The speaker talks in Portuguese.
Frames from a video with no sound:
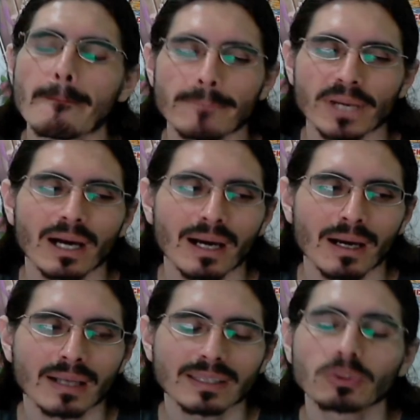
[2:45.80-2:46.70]

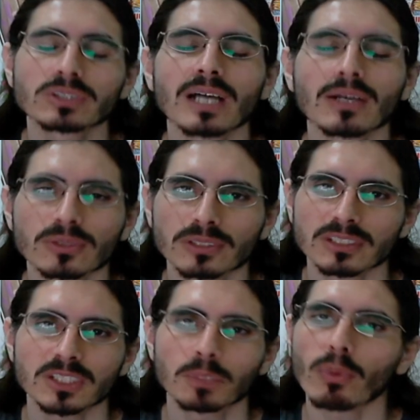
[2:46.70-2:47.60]
para ter um status
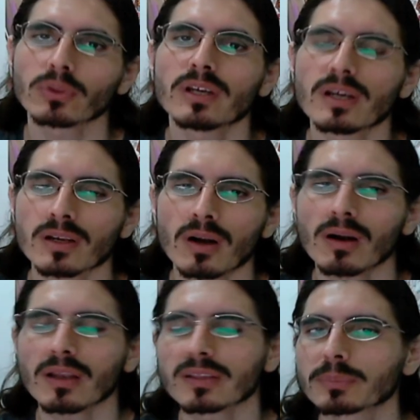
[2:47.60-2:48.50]
assim de poder.
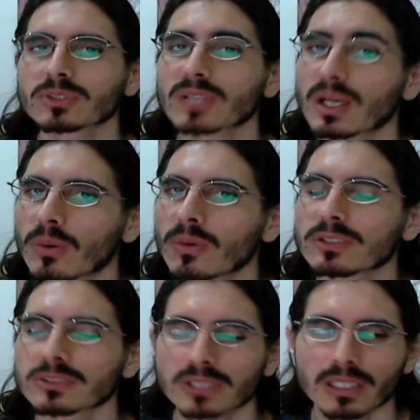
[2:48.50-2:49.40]
Olha, temos
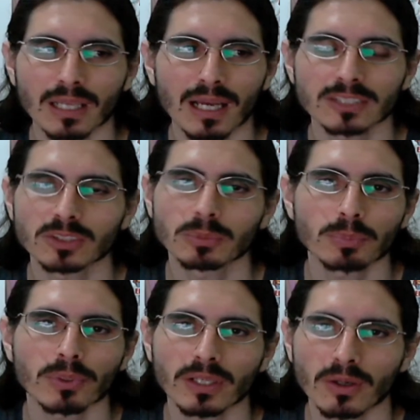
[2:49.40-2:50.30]
dragões, não sei o que lá, somos
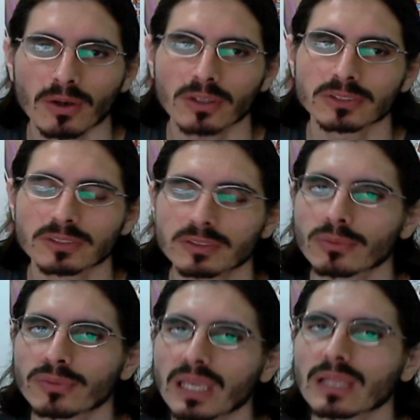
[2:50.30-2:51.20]
poderosos, então
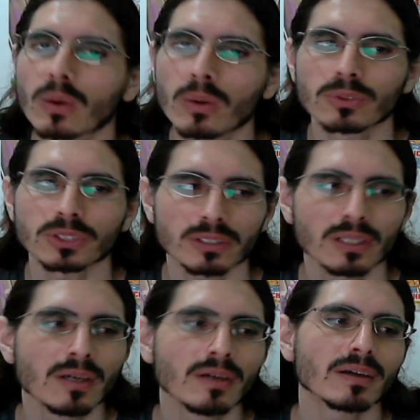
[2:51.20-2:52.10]
fiquem longe.
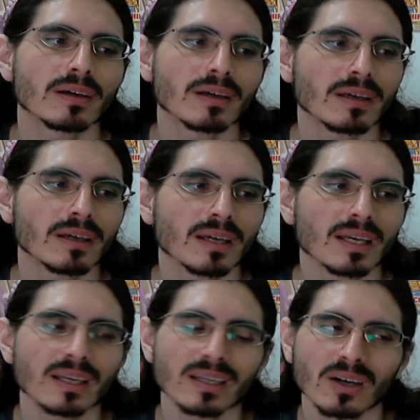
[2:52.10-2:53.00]

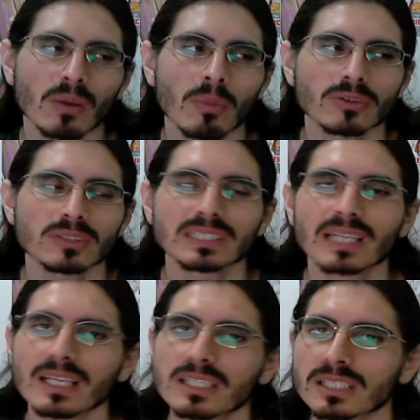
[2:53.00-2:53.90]
É, é um modo de se
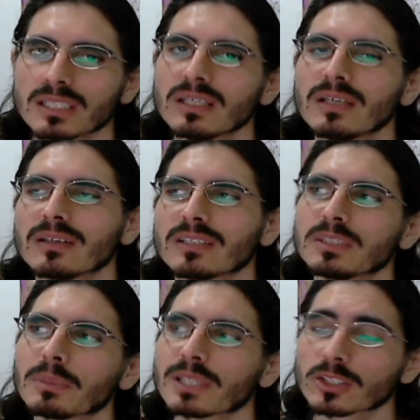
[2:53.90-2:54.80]
garantir
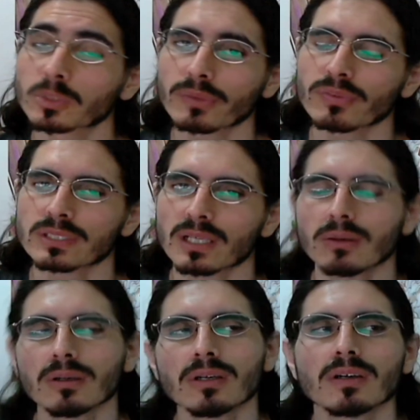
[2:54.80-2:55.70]
de maneira
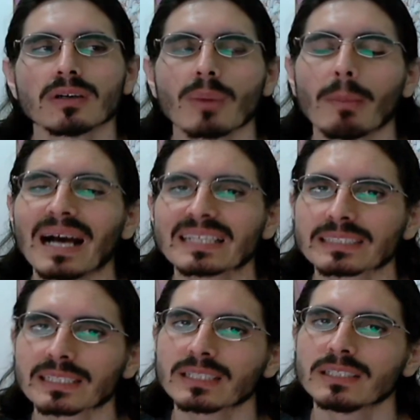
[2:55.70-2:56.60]
superficial uma
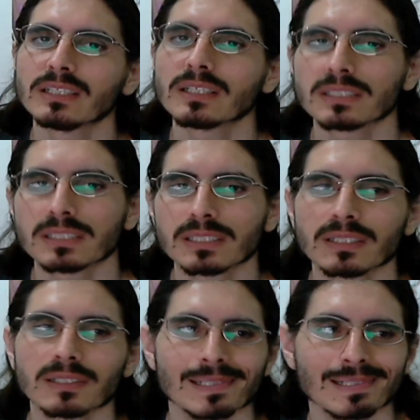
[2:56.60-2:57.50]
máscara
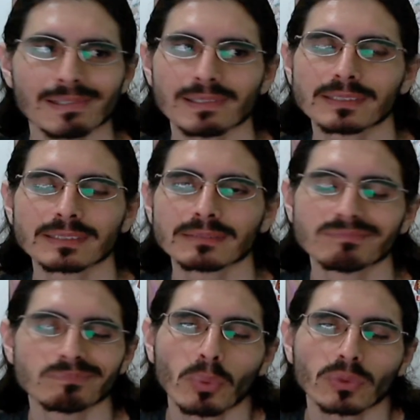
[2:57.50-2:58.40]
de
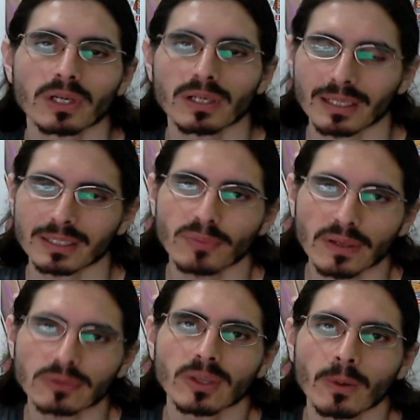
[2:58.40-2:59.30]
poder, né? De
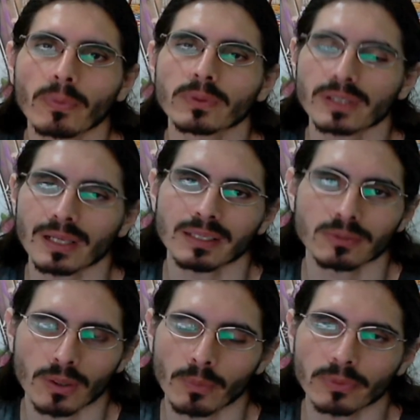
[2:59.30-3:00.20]
fato tem um poder ali,
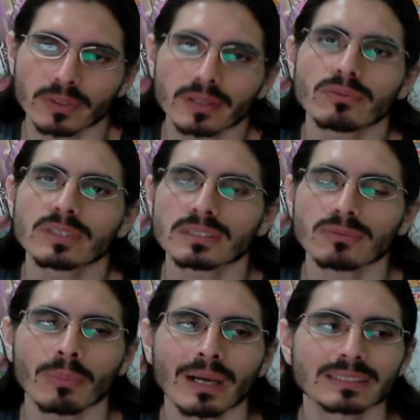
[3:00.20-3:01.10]
não é um poder
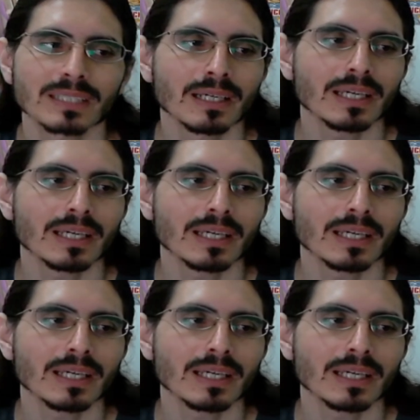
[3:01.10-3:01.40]
invisível, mas